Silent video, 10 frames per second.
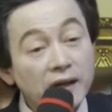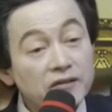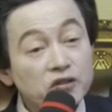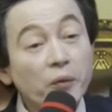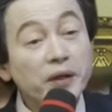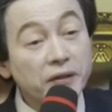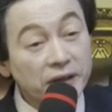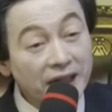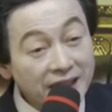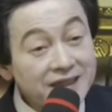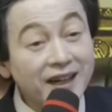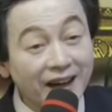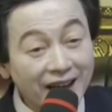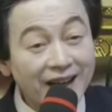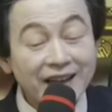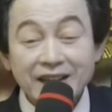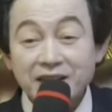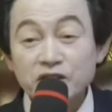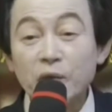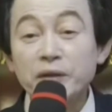소변으로 알았죠?
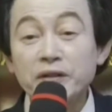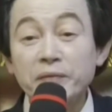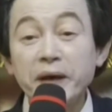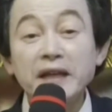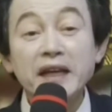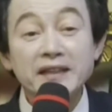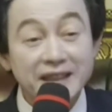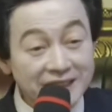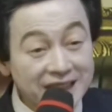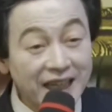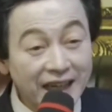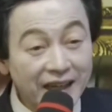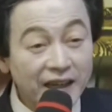그 소변으로 빼내야 되겠지.